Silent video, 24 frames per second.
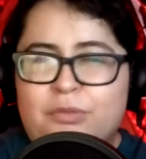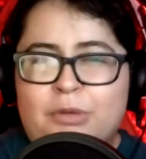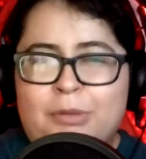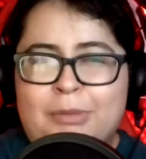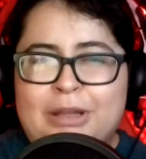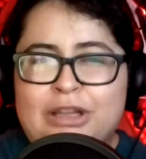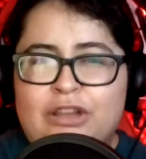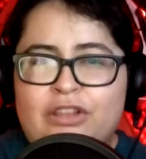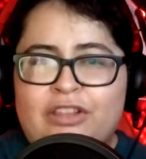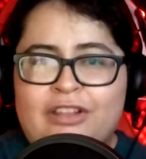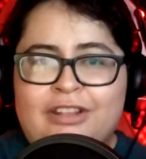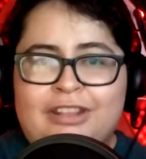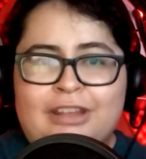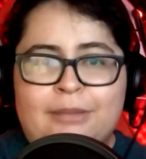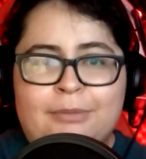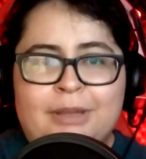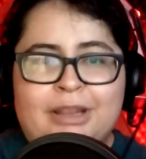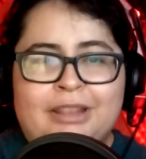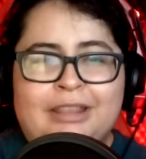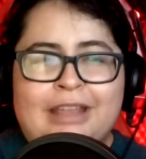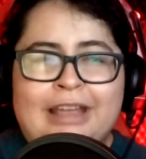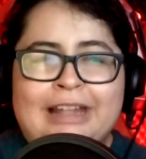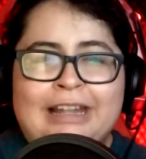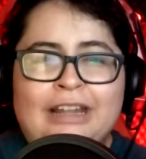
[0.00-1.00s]
momentos
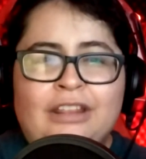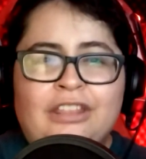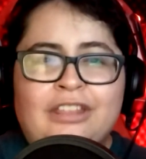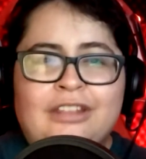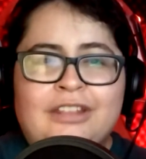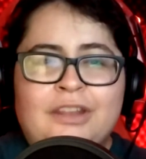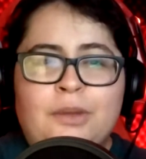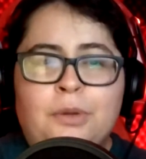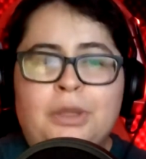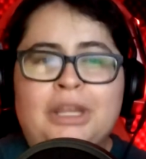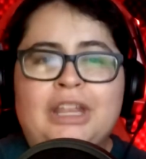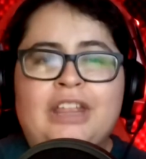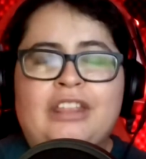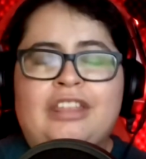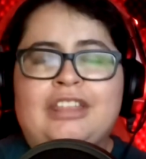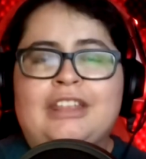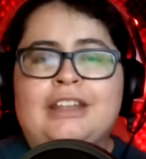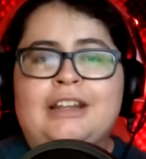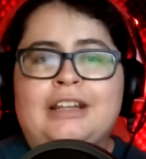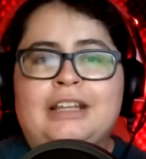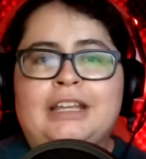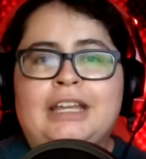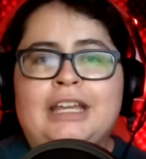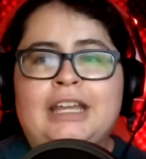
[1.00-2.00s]
sentimentales. Debo
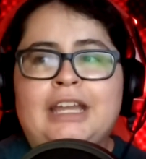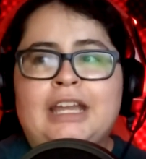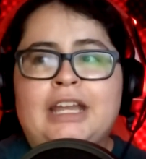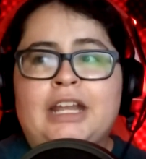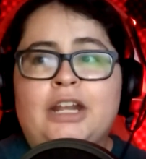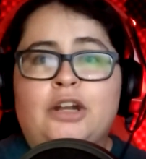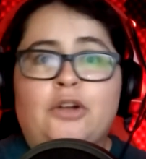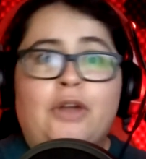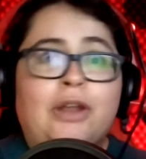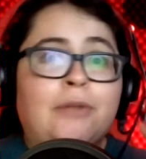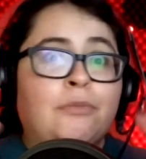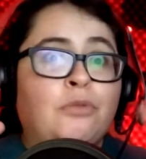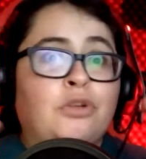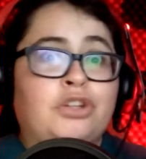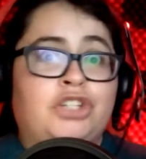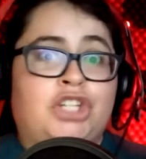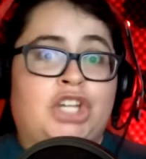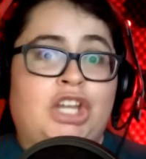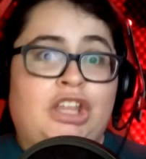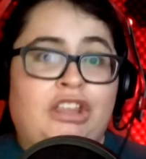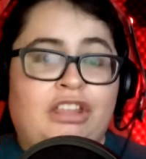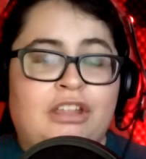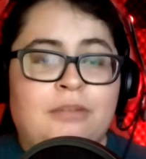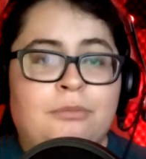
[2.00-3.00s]
decir que no hay
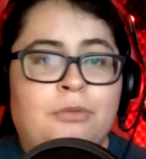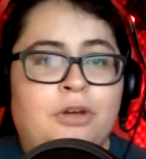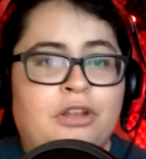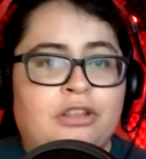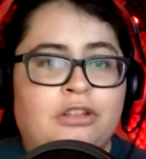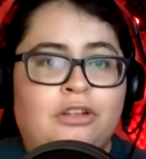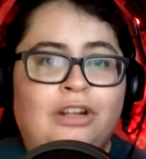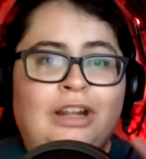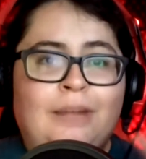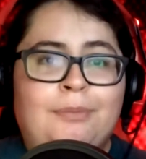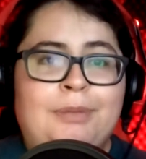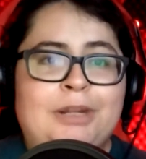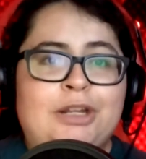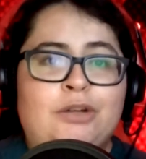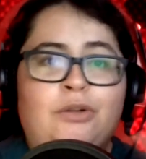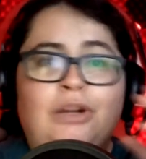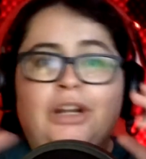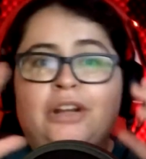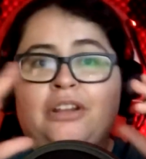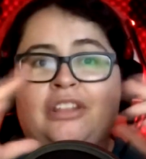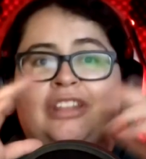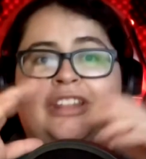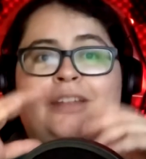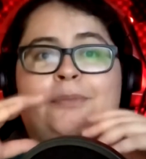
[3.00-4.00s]
muchísimos, no la
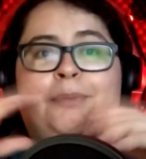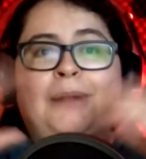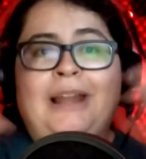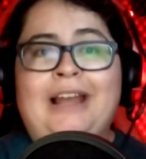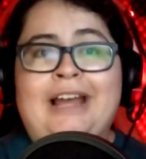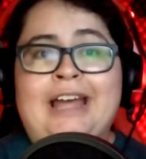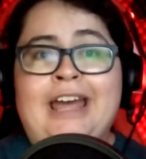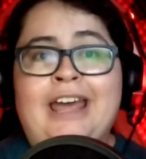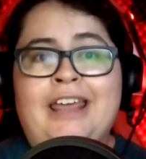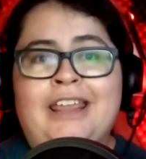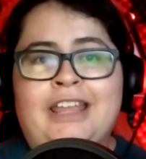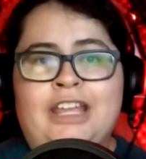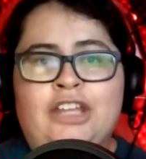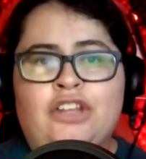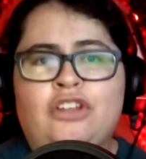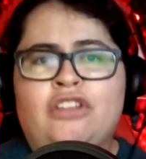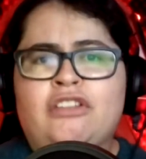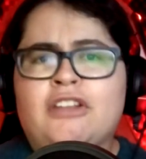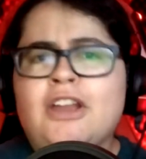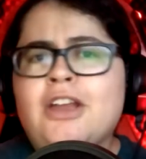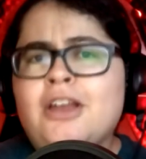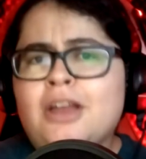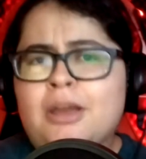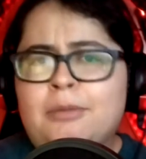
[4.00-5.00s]
película no está plagada de
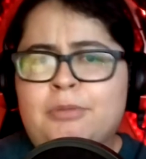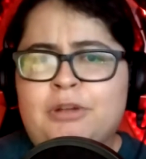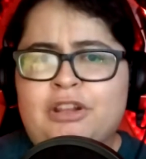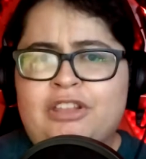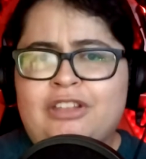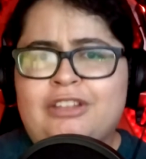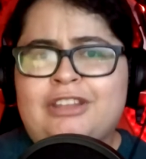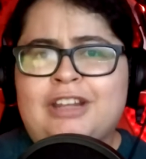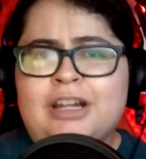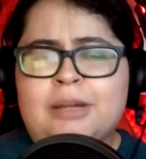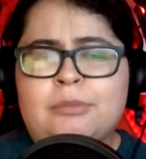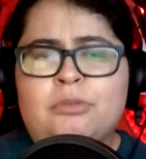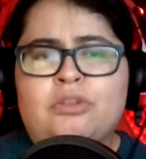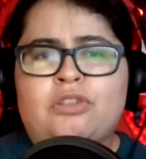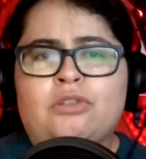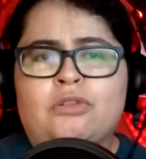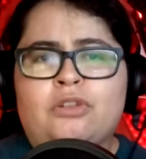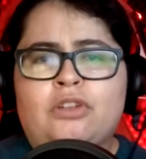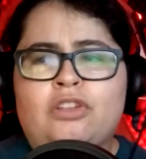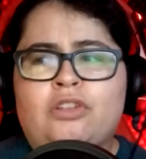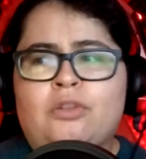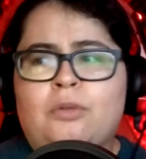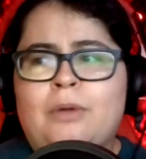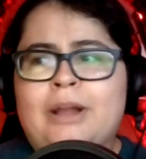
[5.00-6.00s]
ellos, pero sí tenemos
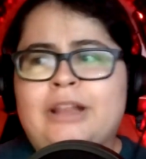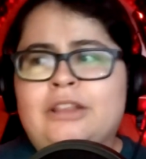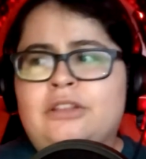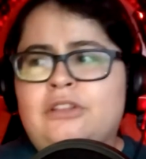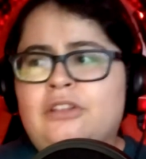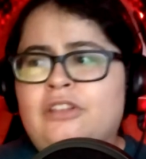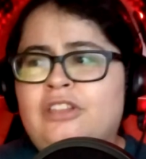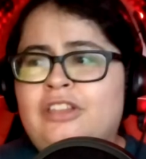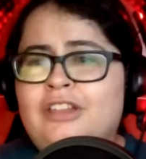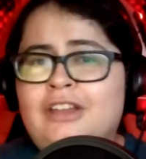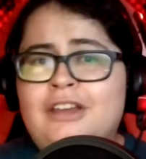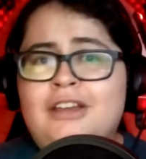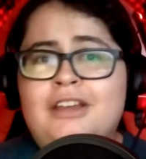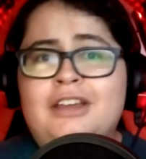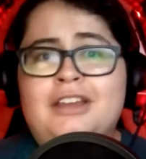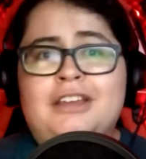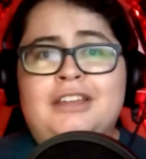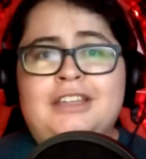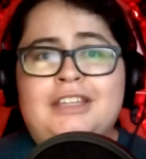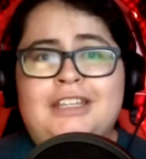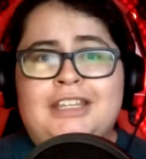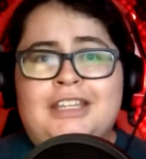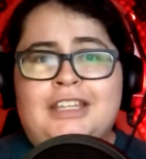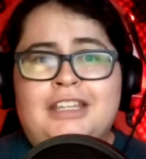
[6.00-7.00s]
unos cuantos
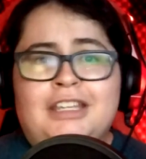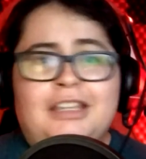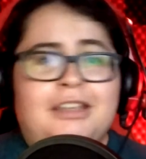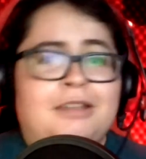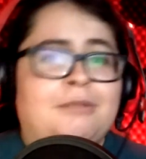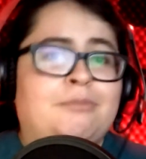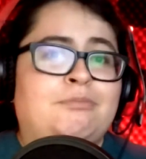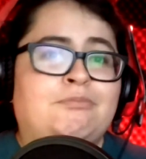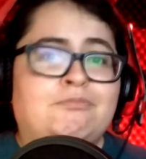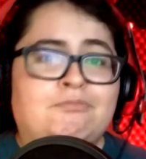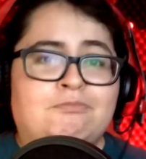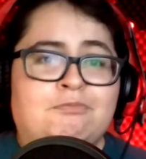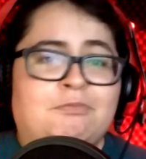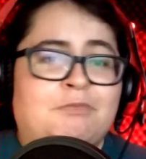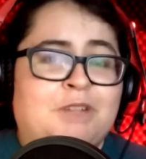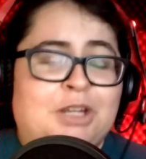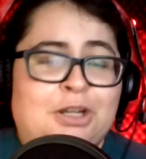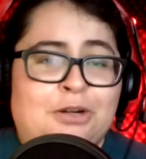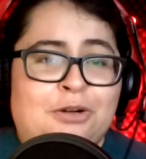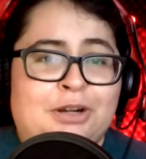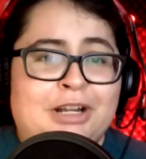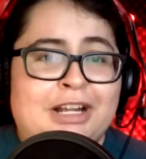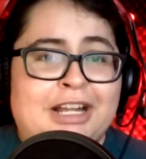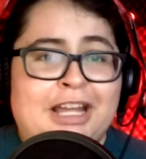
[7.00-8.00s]
y
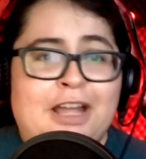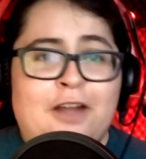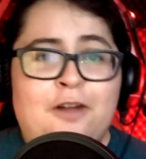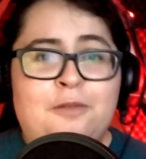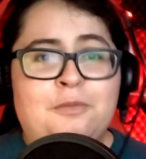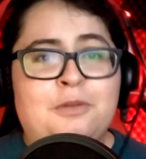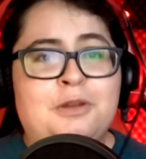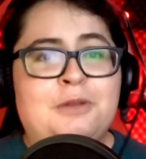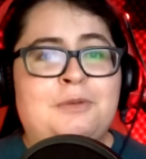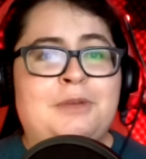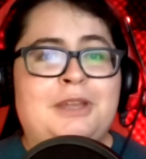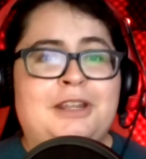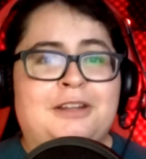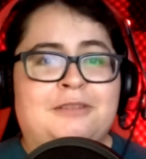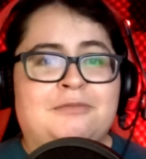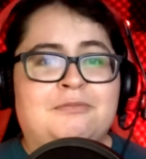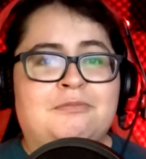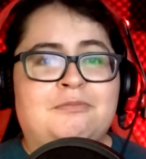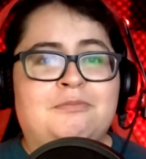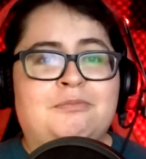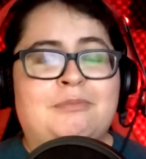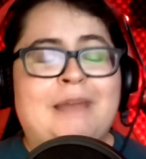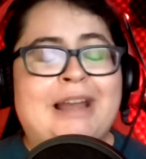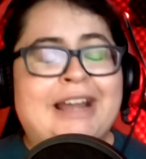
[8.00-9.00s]
creo que quedaron muy bien.
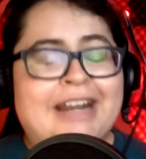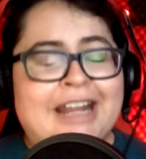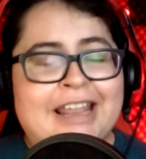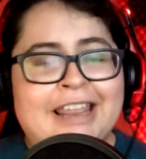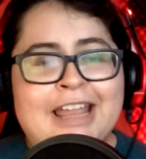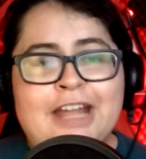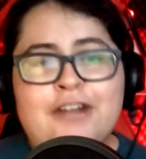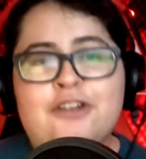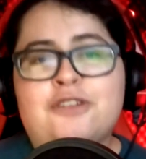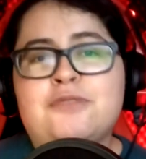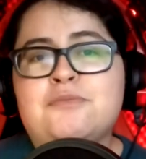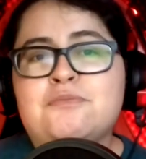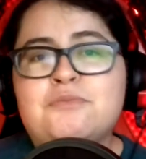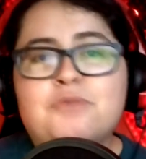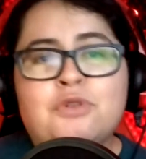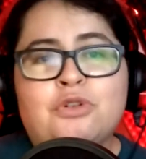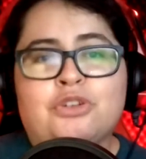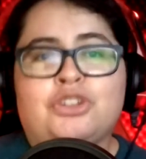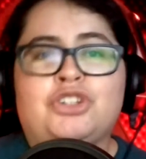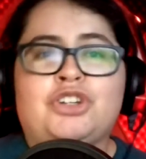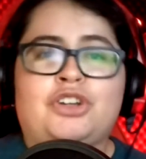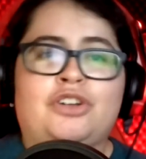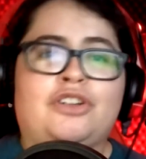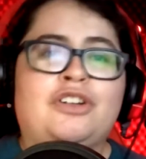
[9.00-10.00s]
Me agradaron
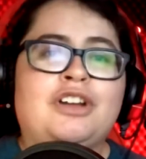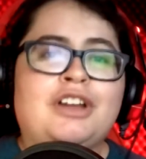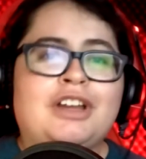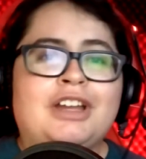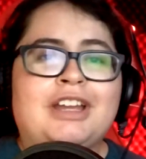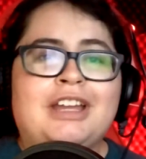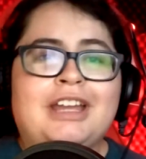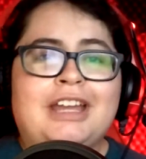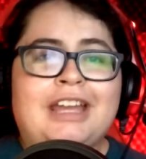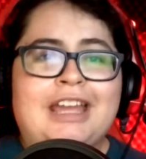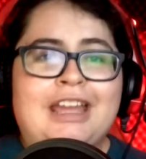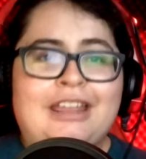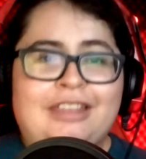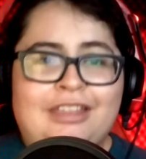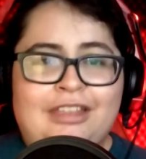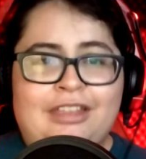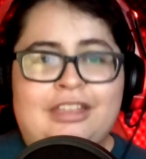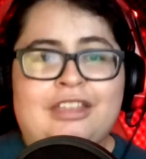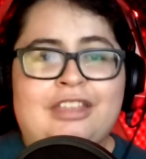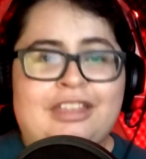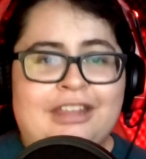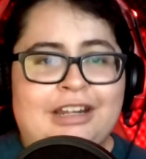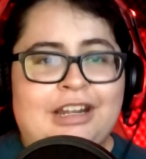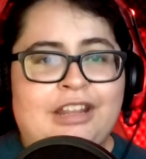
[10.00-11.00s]
mucho
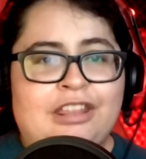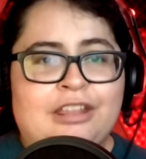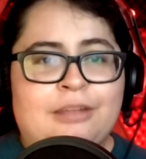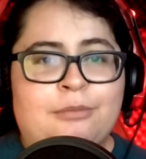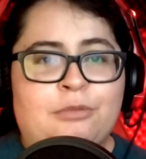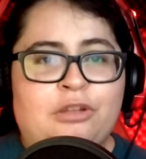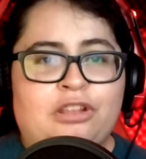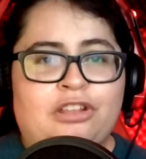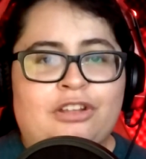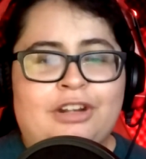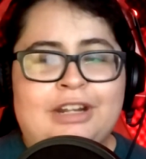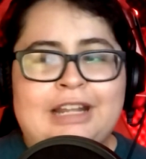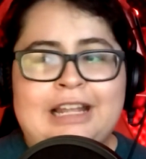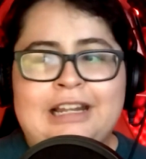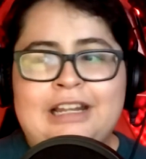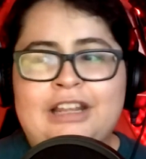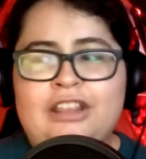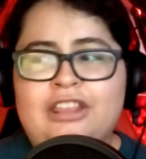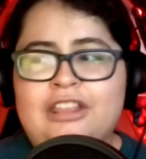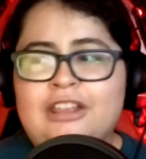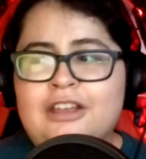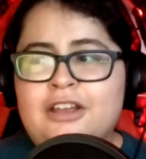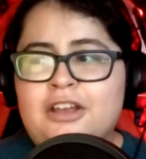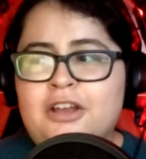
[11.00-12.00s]
esas escenas
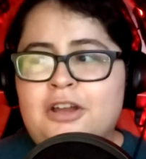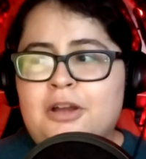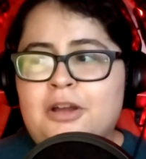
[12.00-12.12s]
emocionales